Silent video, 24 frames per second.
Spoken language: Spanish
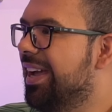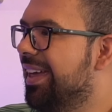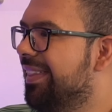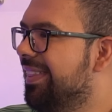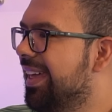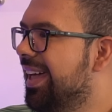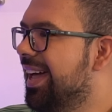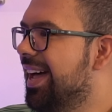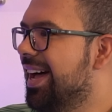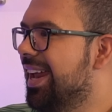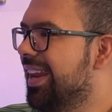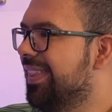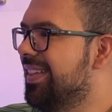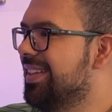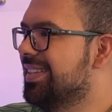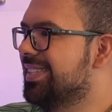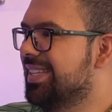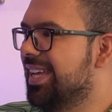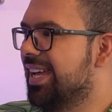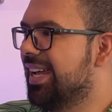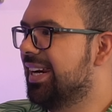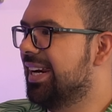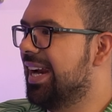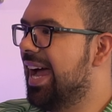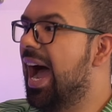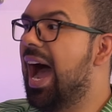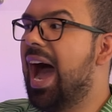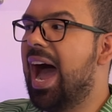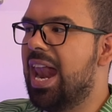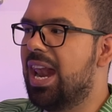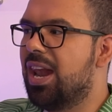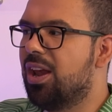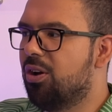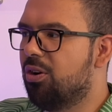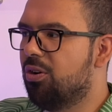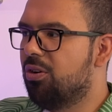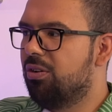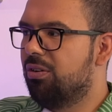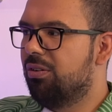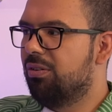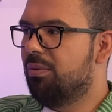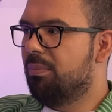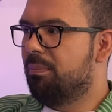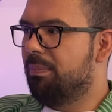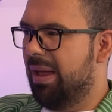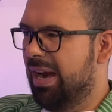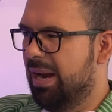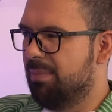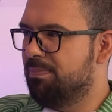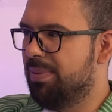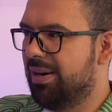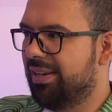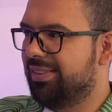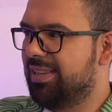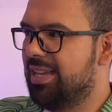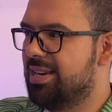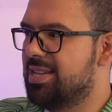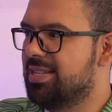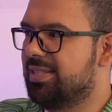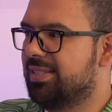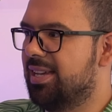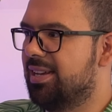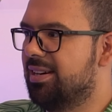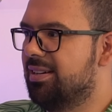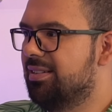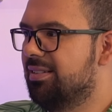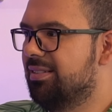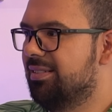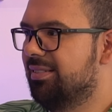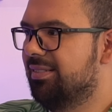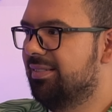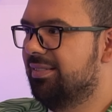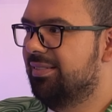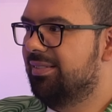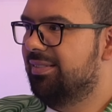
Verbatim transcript: que dejar de ser algo para pertenecer?